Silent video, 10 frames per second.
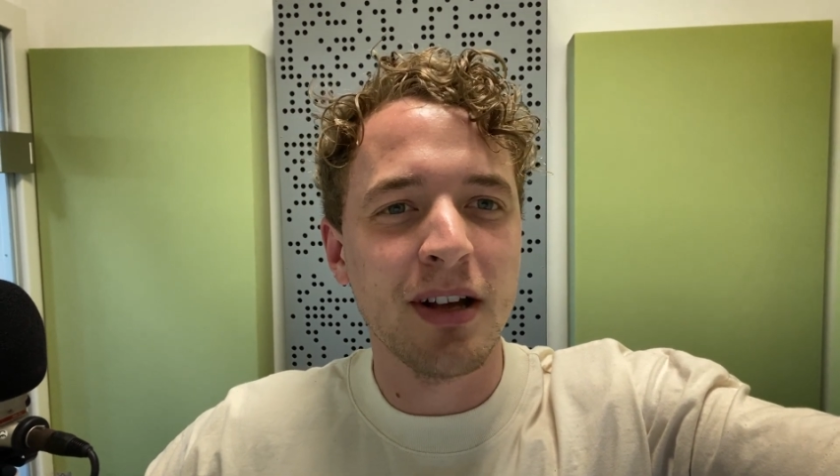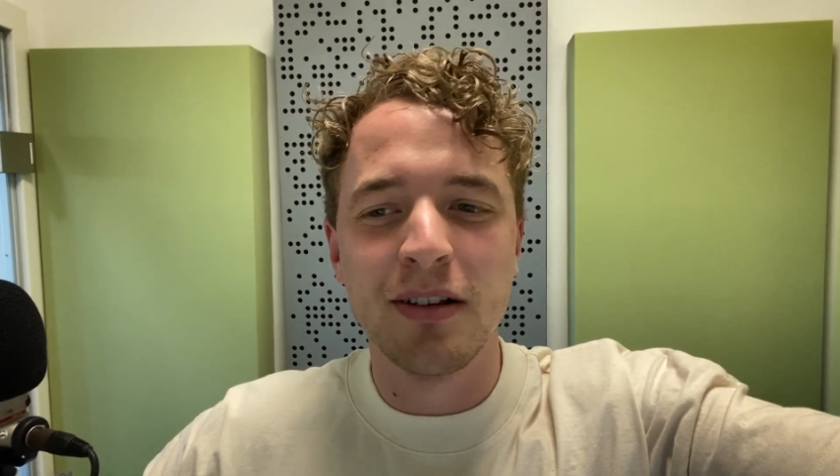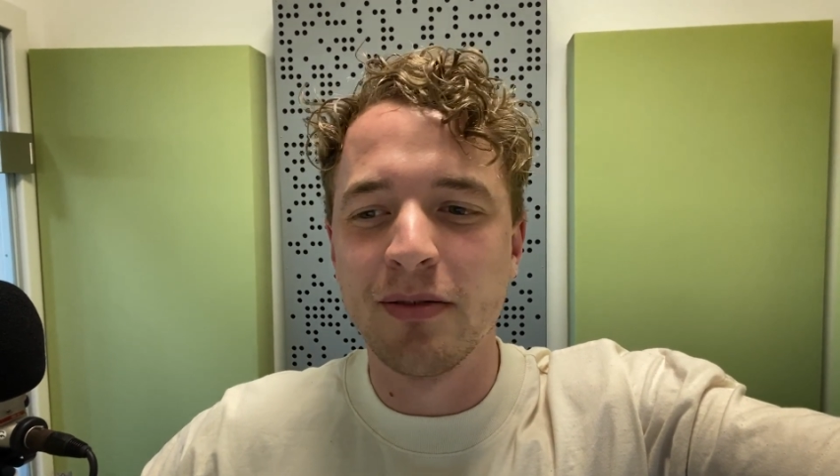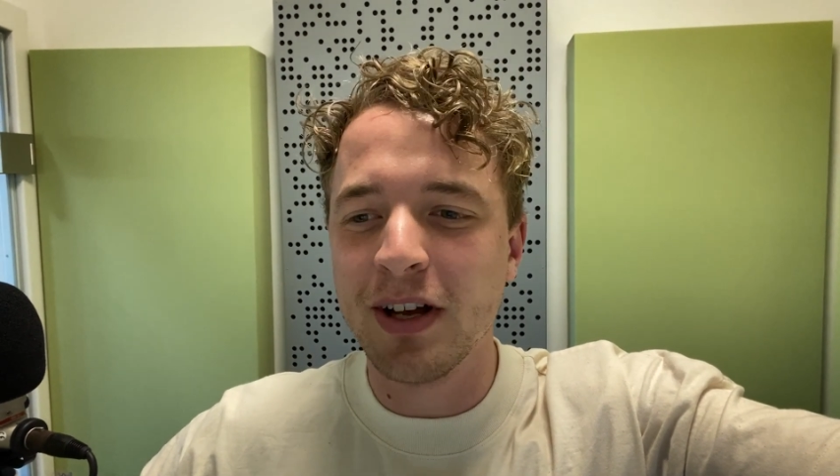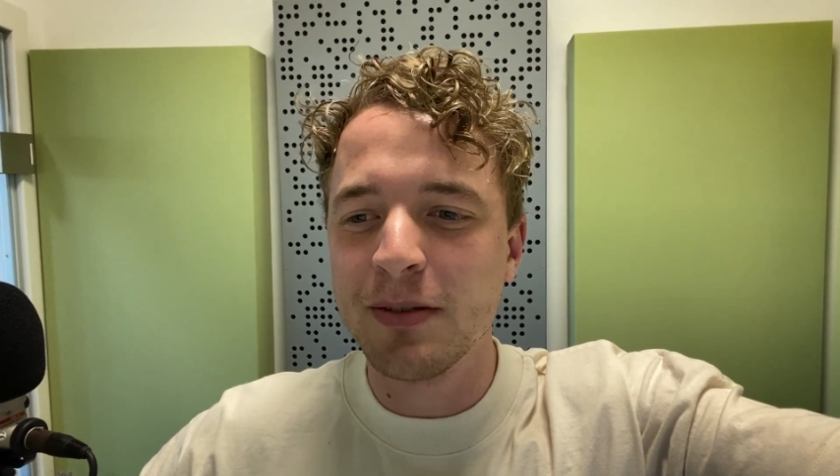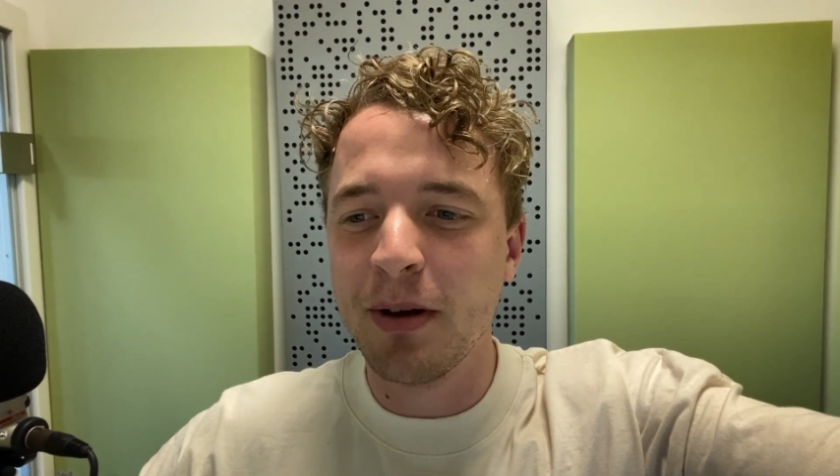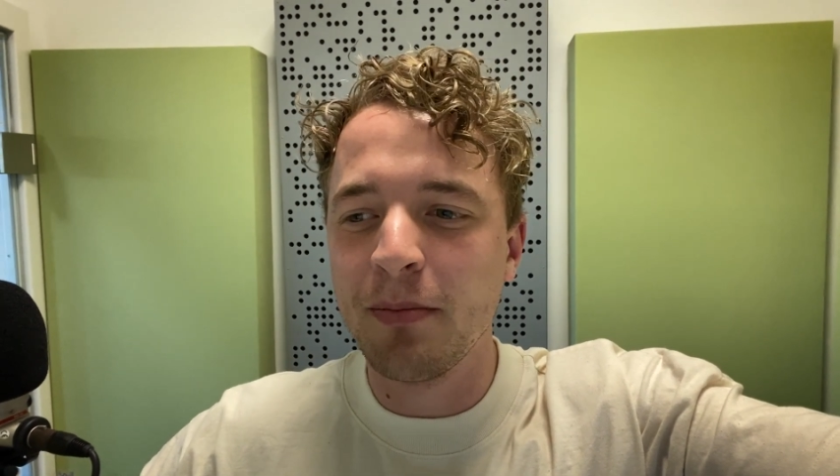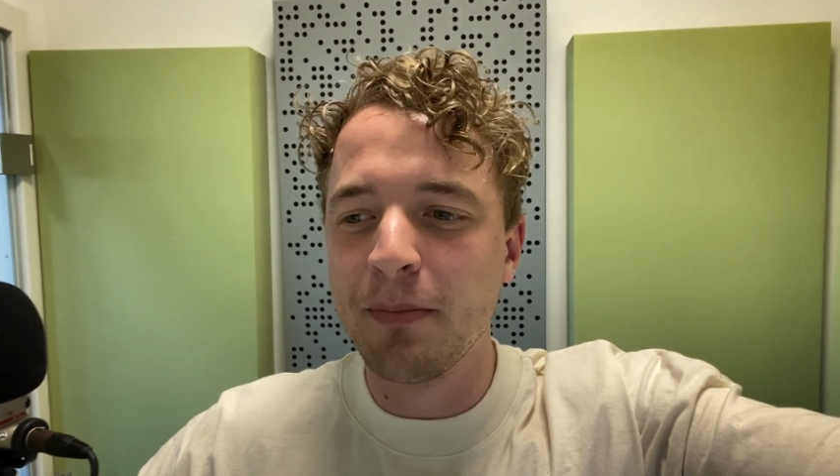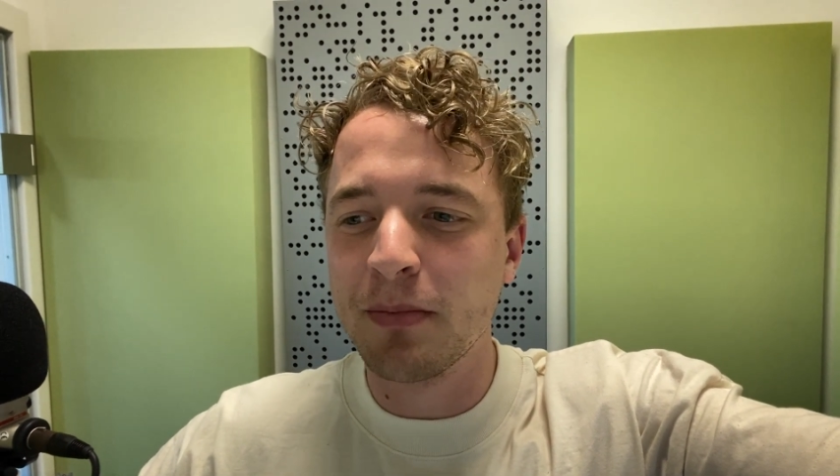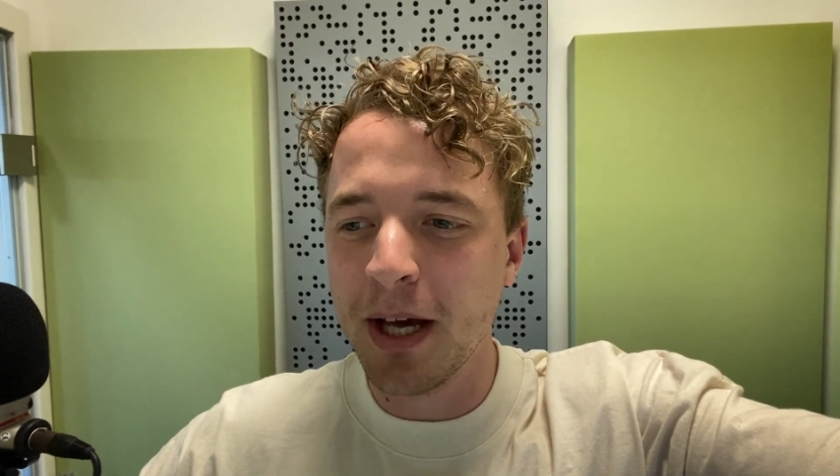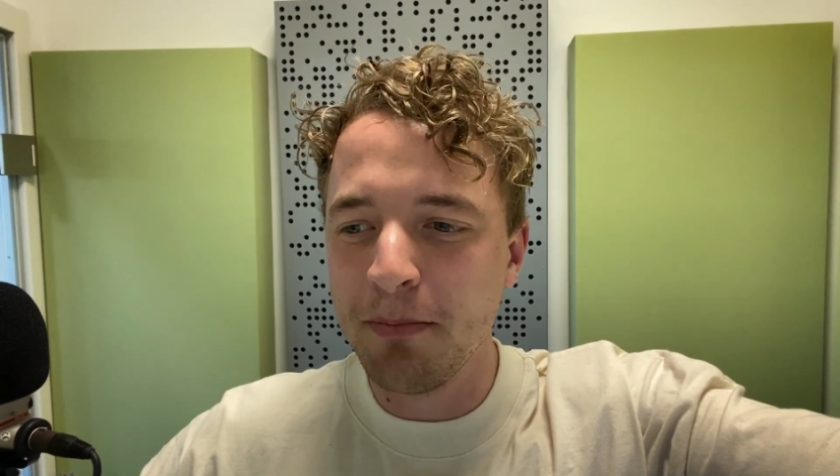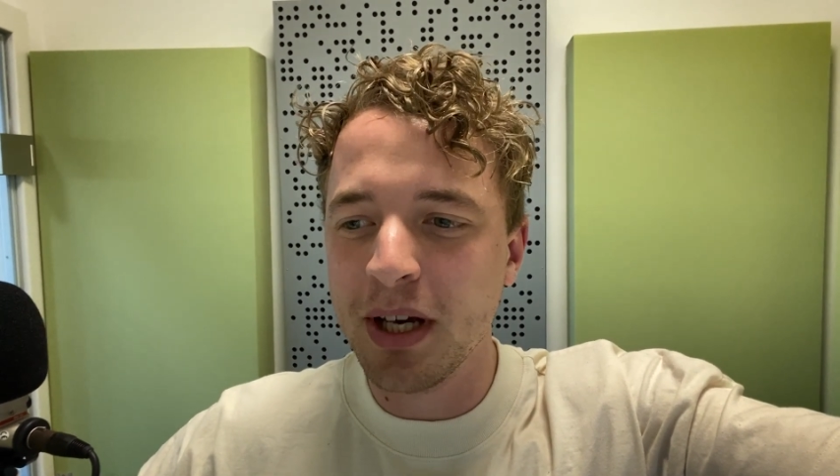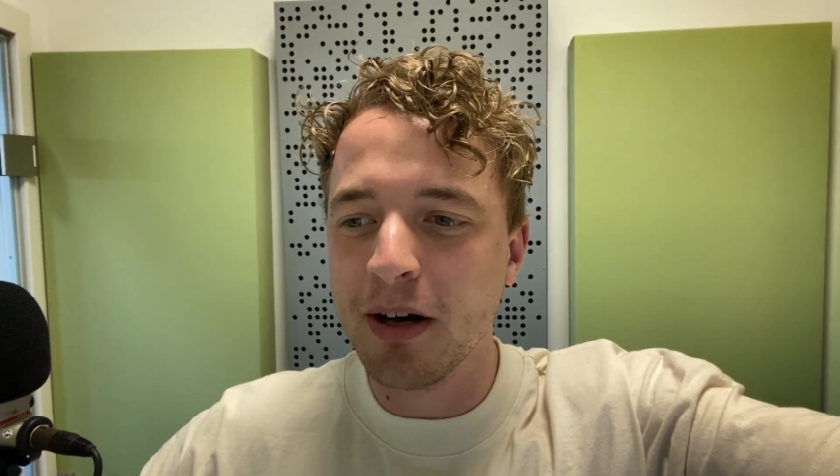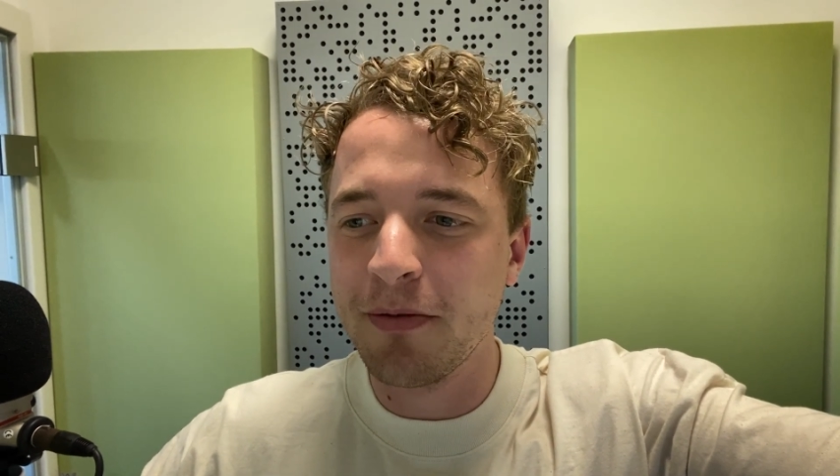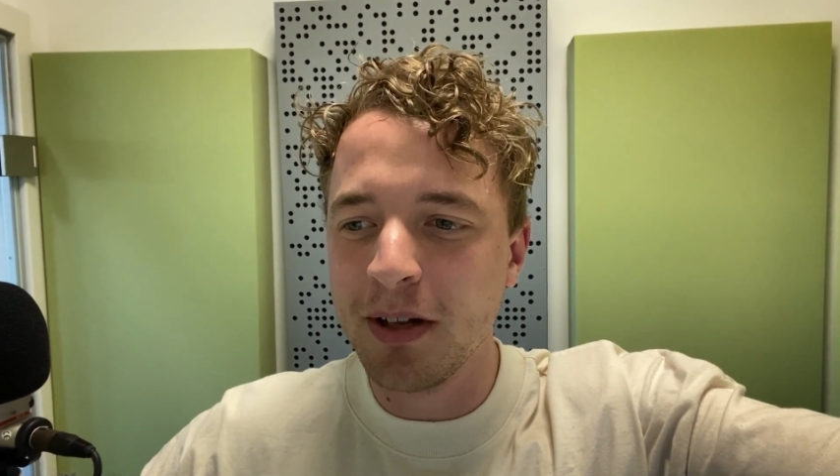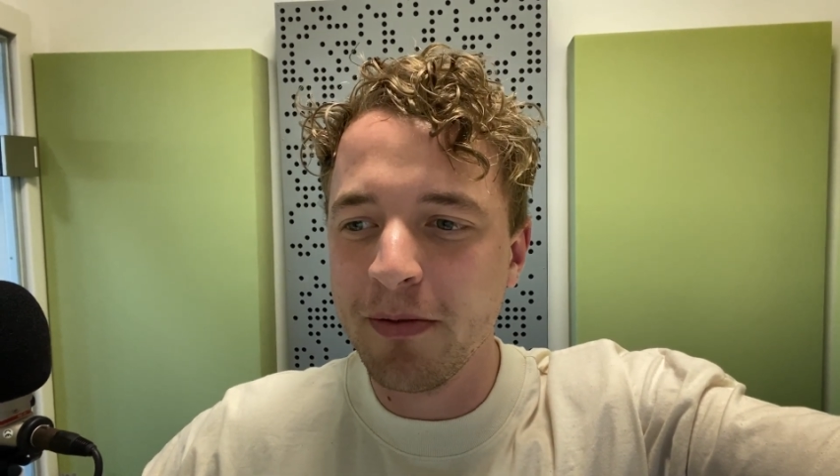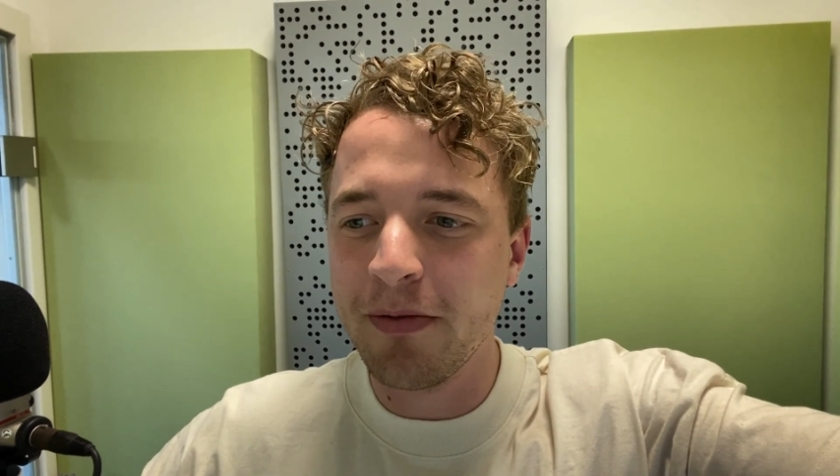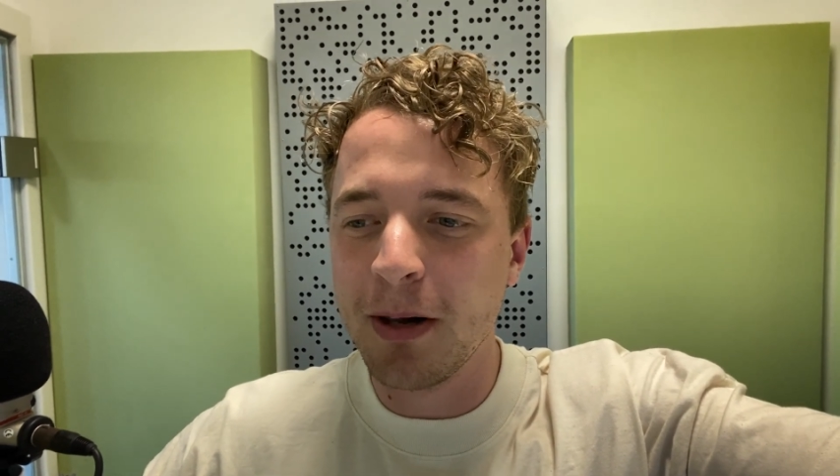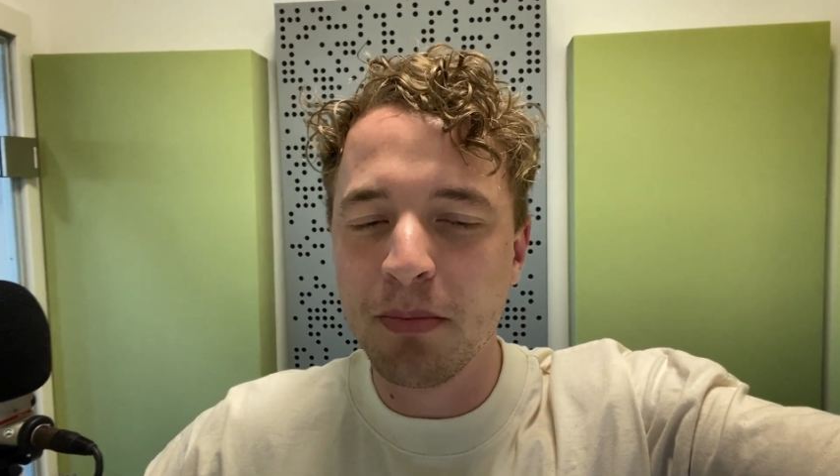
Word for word: also was man beim Camping auf jeden Fall